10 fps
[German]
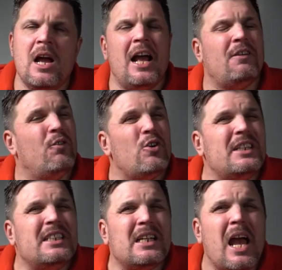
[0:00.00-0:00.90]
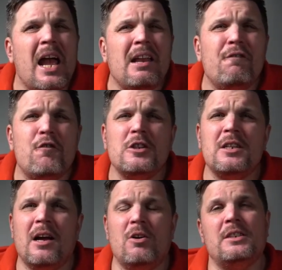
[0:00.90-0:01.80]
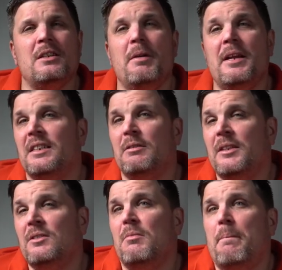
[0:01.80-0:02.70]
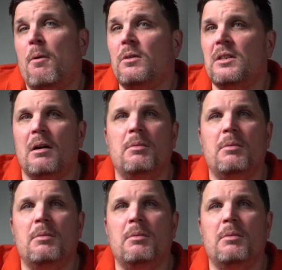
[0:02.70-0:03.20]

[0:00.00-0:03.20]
hat wirklich keinen Vorteil außer mehr Segmente und mehr Punkte.